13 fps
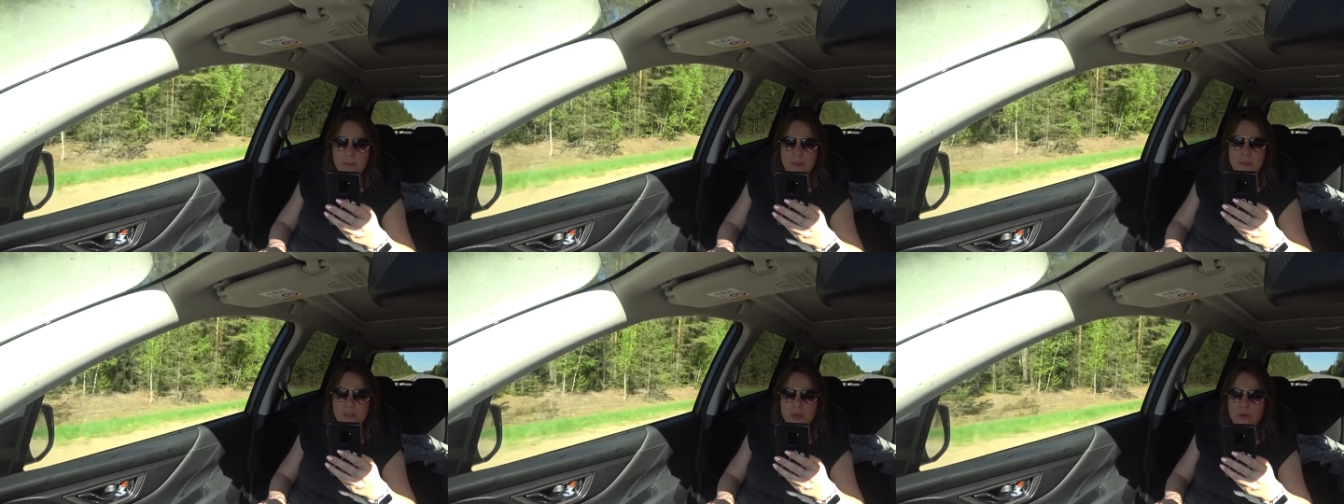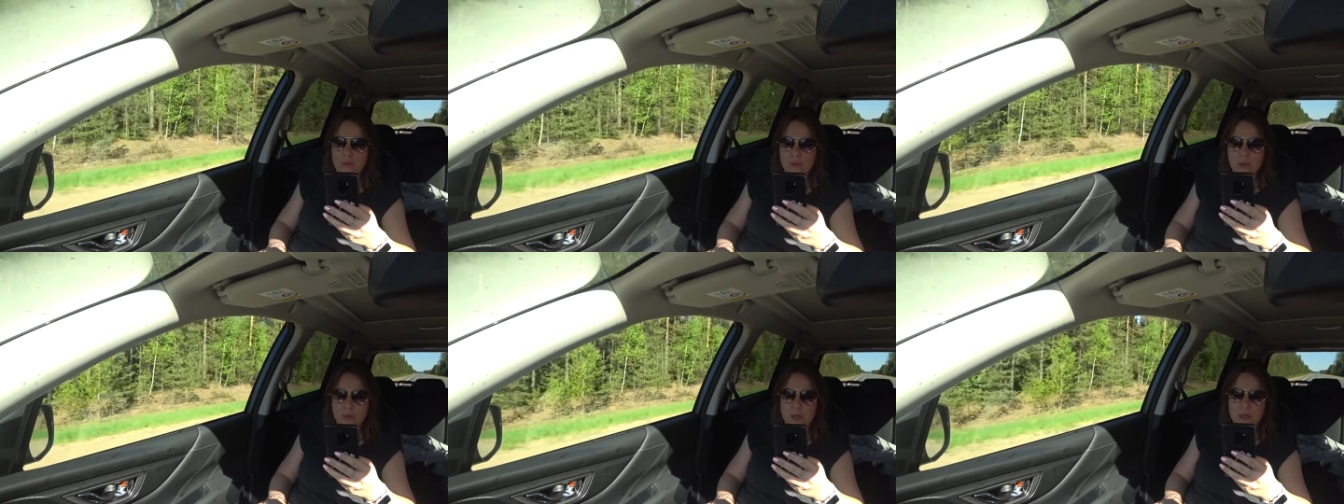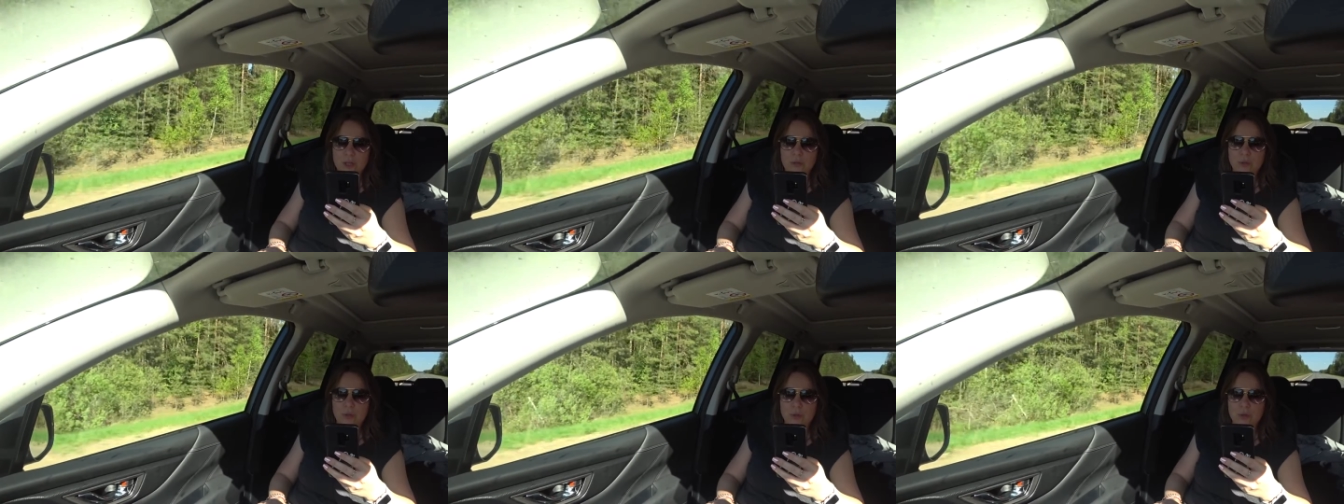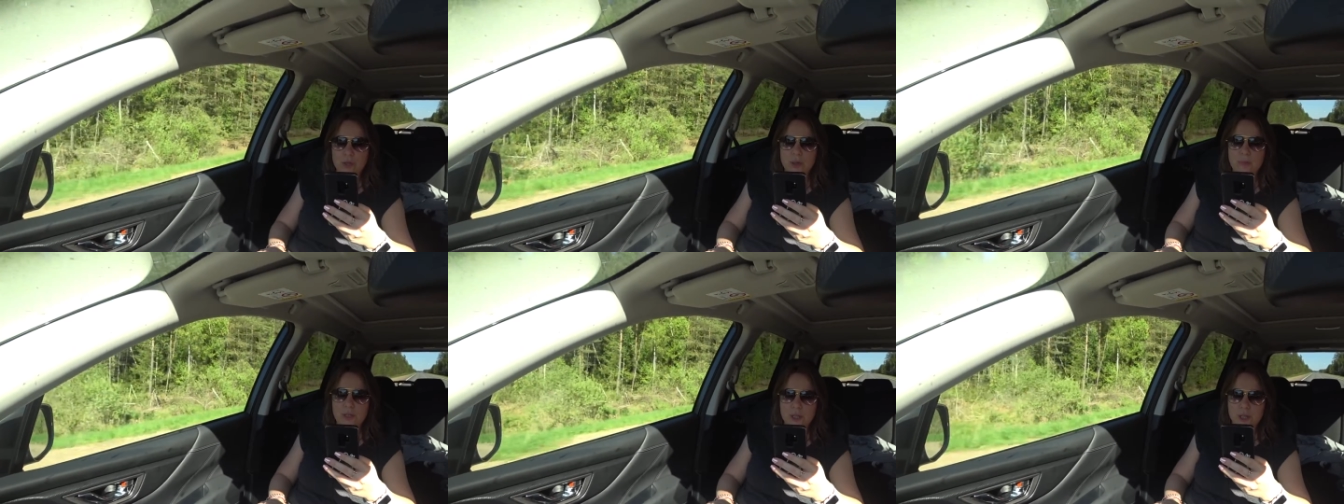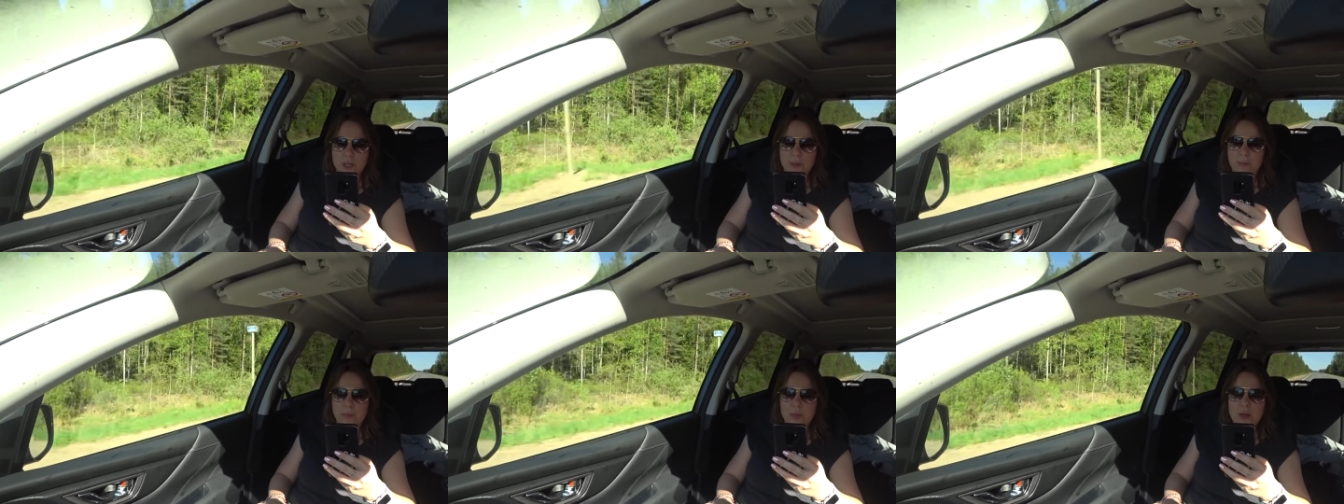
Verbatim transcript: По здоровью все хорошо, носим очки,